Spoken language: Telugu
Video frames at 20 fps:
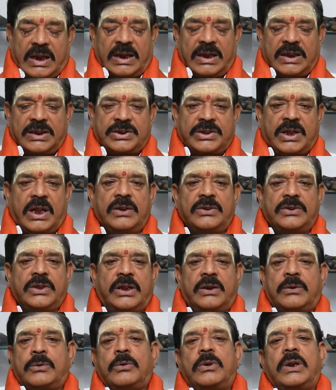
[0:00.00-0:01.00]
నష్టాలు
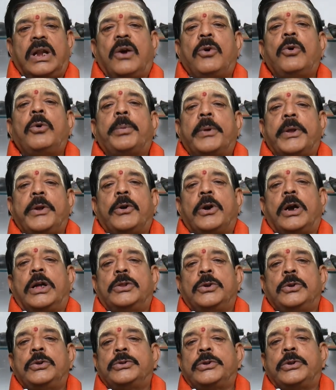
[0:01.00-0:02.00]
జరగకుండా
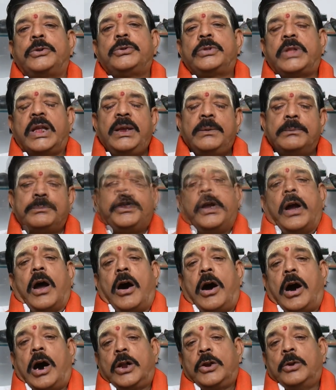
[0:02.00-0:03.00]
ఉపయోగాదులు జరుగుతాయి
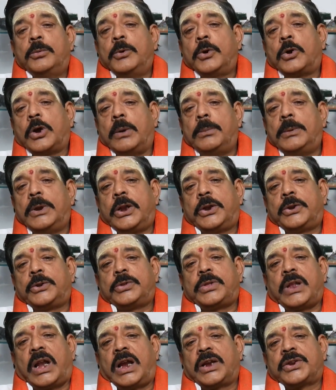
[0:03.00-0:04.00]
ఆరు ముఖముల
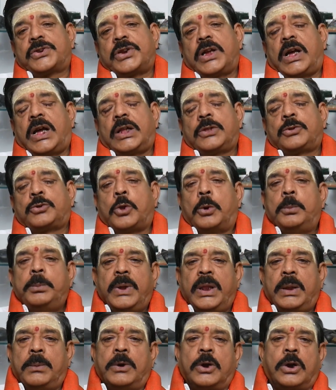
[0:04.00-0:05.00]
రుద్రాక్ష
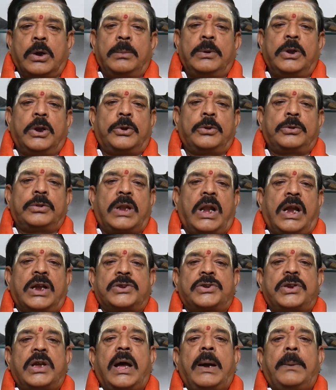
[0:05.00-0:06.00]
తొమ్మిది ముఖముల
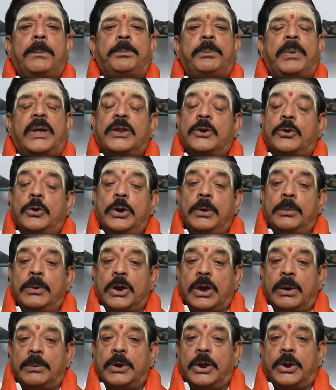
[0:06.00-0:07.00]
రుద్రాక్ష పదకొండు
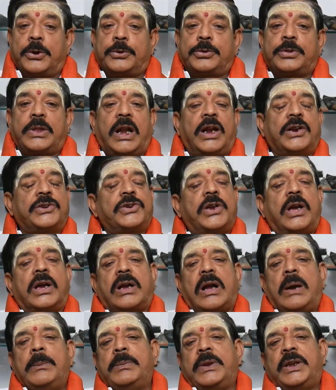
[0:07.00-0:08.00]
ముఖముల రుద్రాక్ష
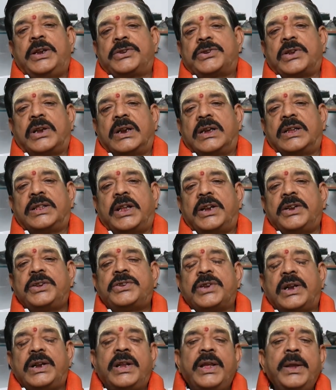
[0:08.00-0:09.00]
కాంబినేషన్గా
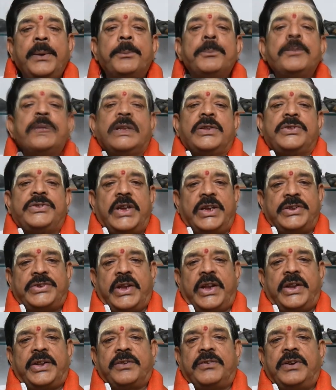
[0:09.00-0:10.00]
ధరించండి
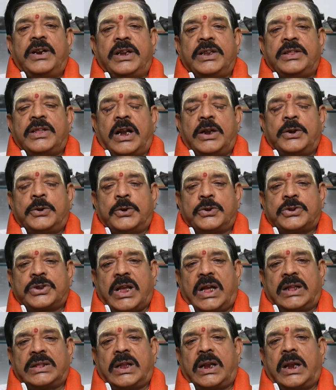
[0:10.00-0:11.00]
చేసేటువంటి దాంట్లో
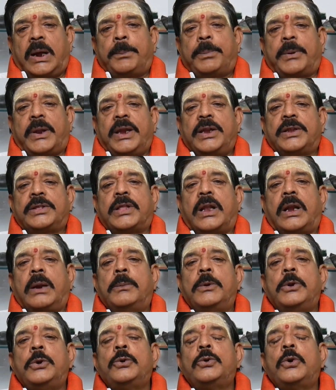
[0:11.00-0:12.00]
సాధన
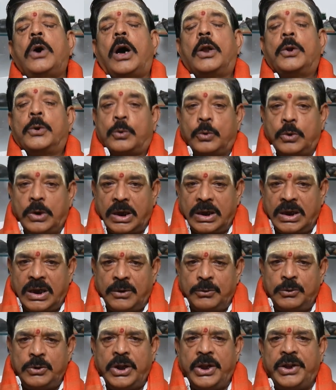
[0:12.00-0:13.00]
ప్రయత్నములు
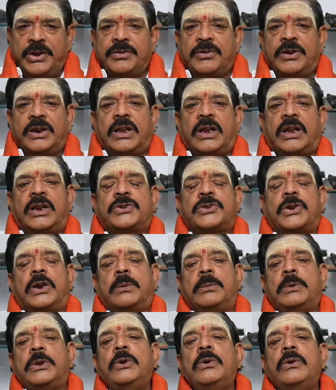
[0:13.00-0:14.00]
అనుకూలంగా ఉండేటువంటి
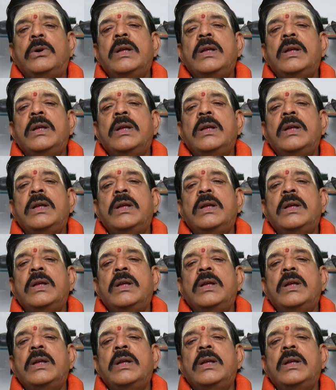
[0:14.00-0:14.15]
లక్షణములు